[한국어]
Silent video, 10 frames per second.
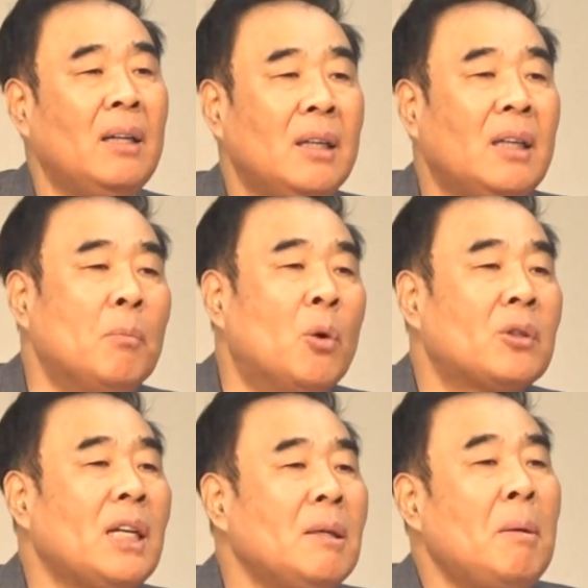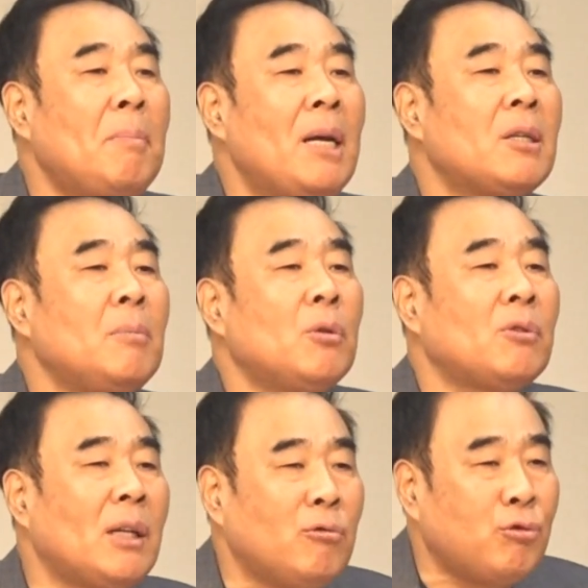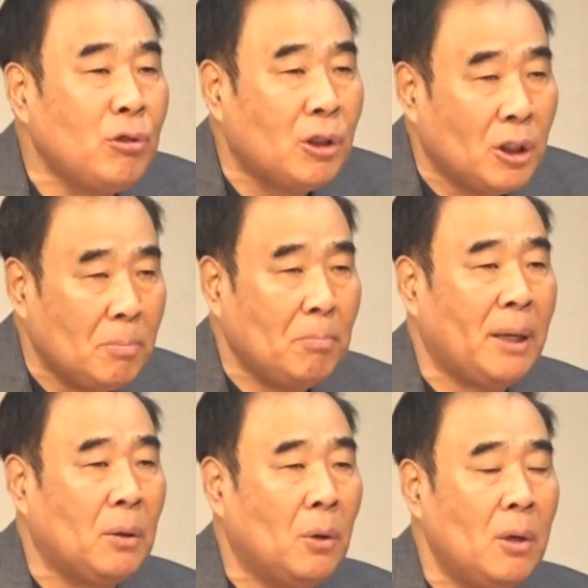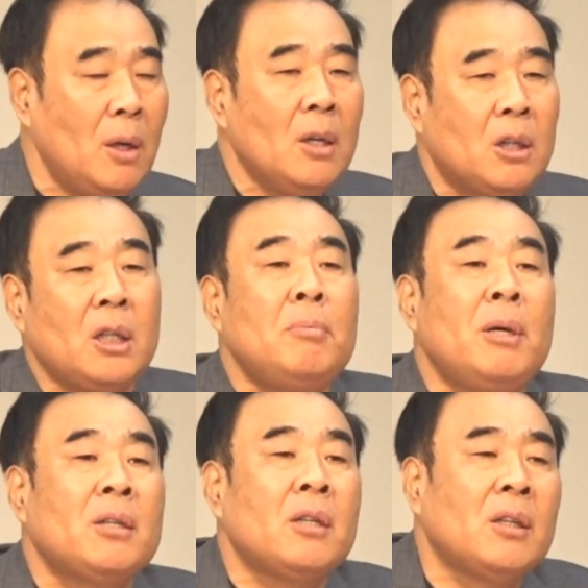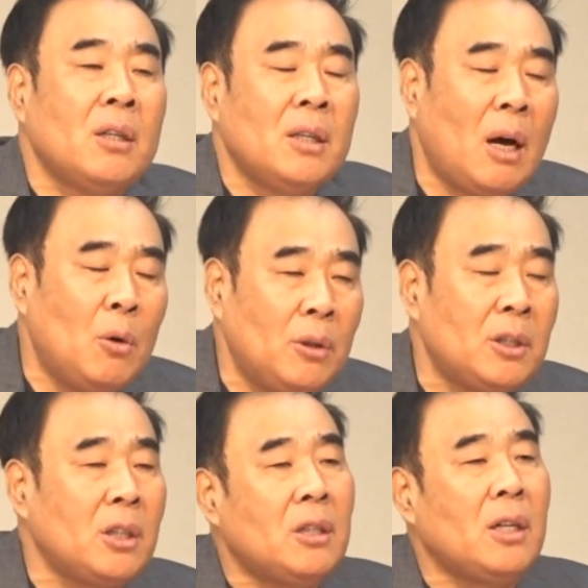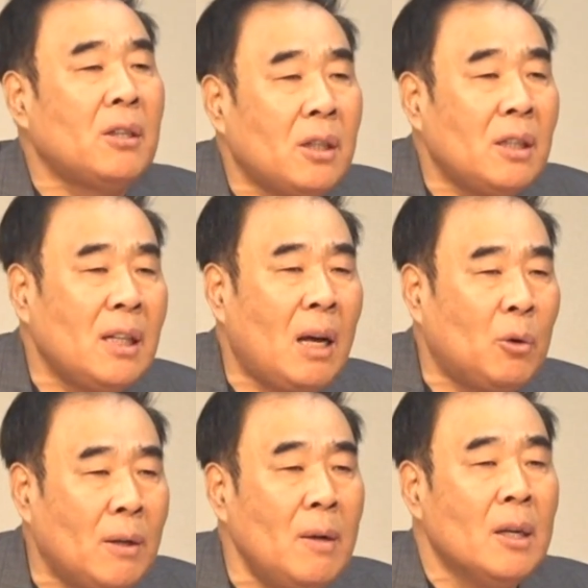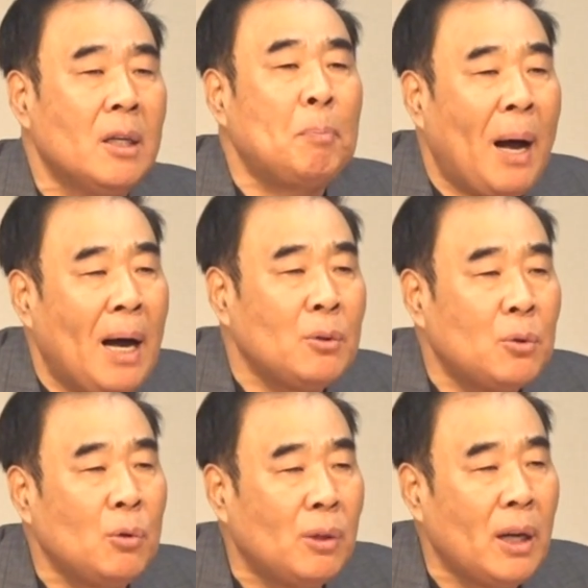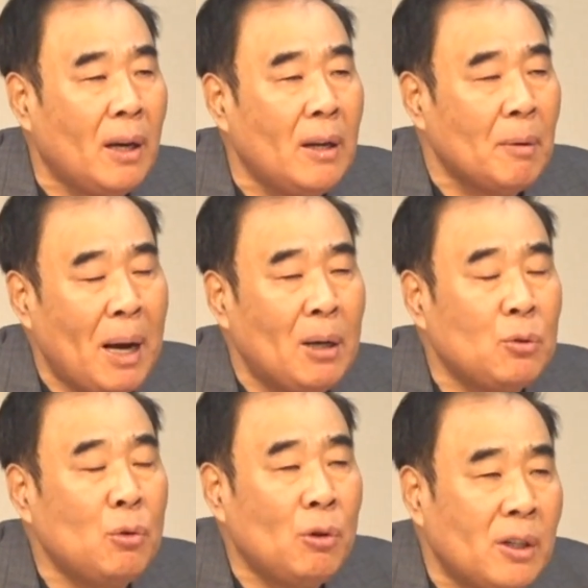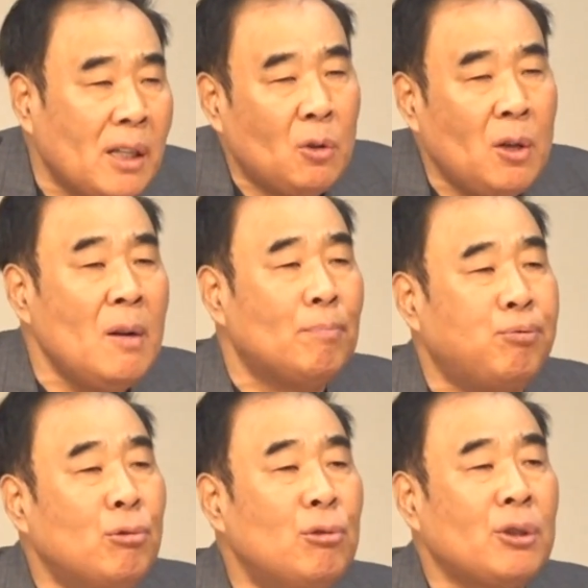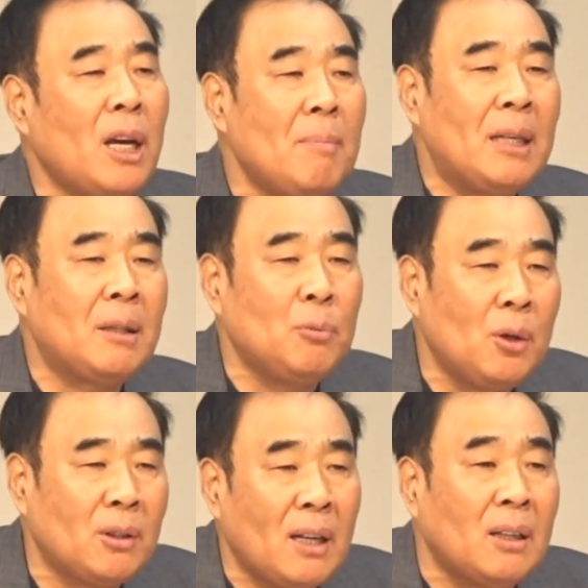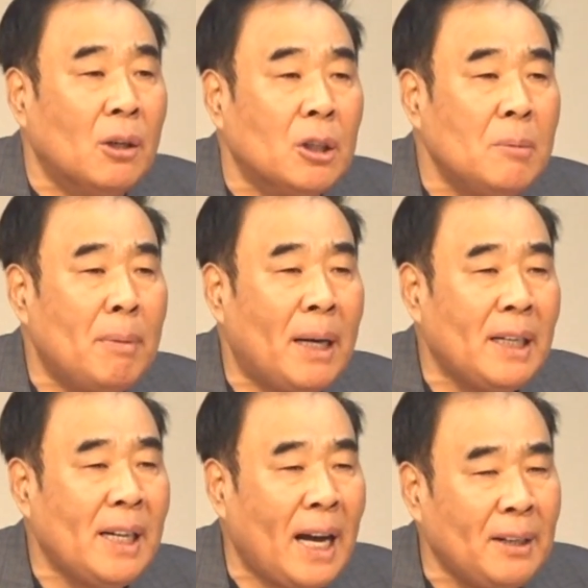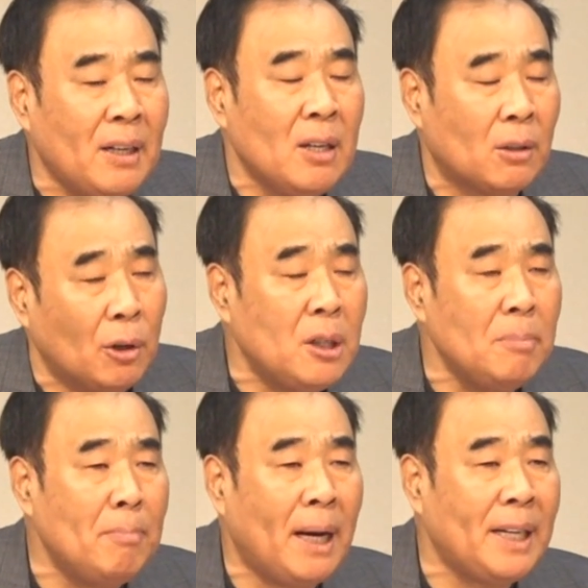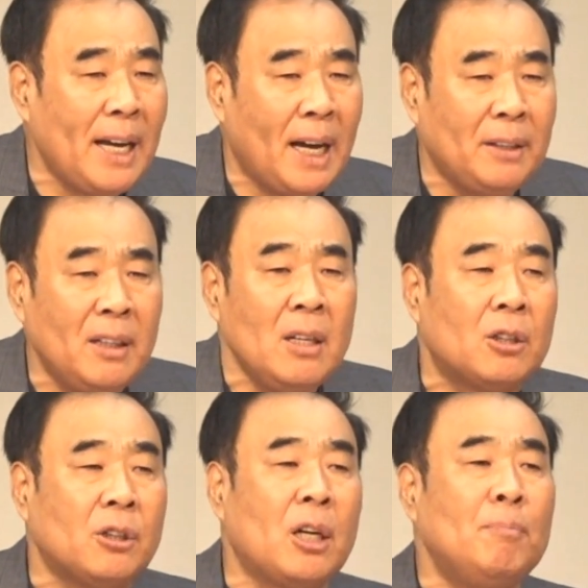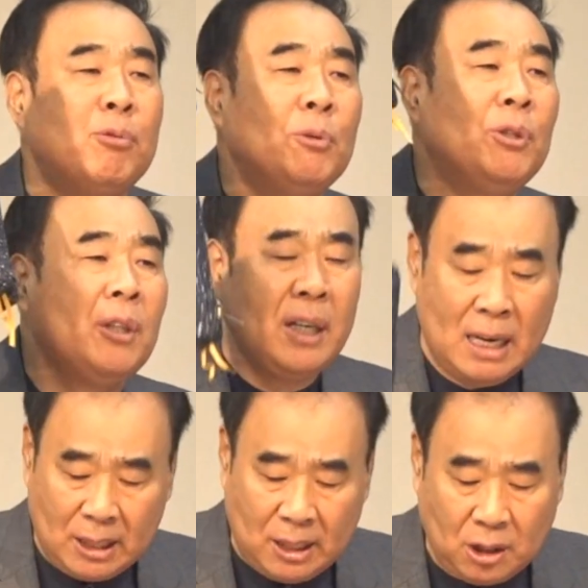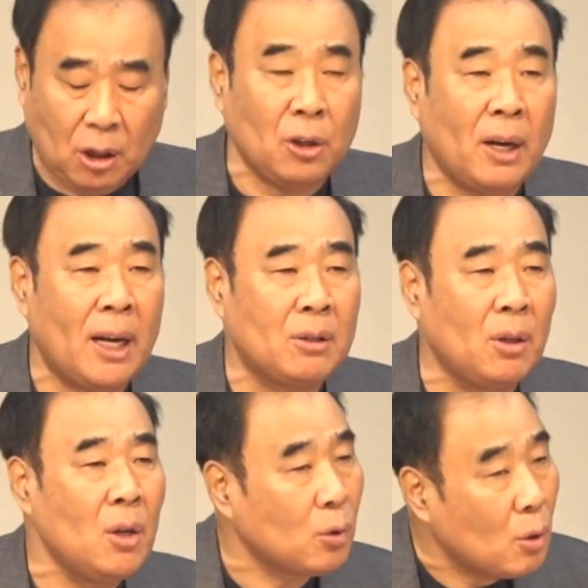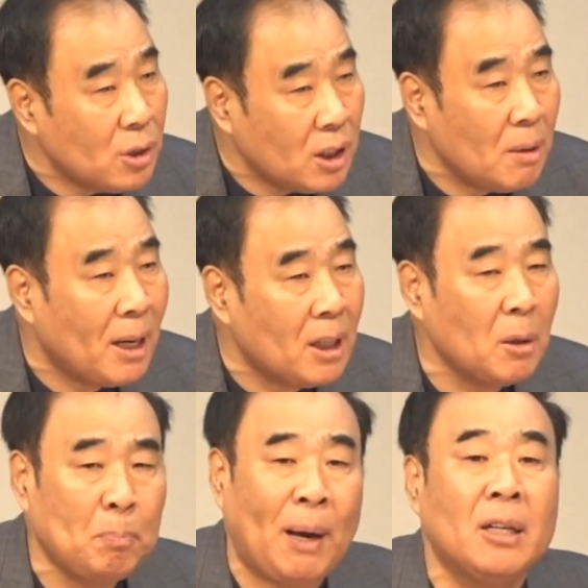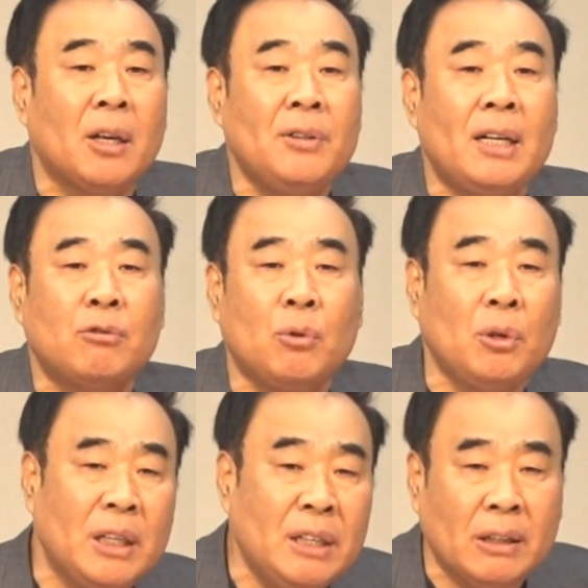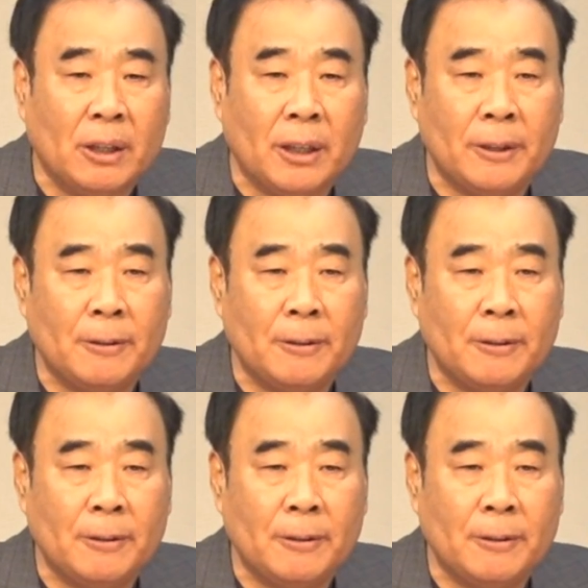이게 목사님의 말씀도 산순 거짓말이고 CBS에서 나오는 CTS에서 나오는 이 방송국의 방송국에서 나오는 부흥사의 말씀도 이거 다 거짓말이래 하는 거짓말이네 하는 그런 부분들이 이 성경에서 솔직히 말해서 발견될 수도 있는 거예요.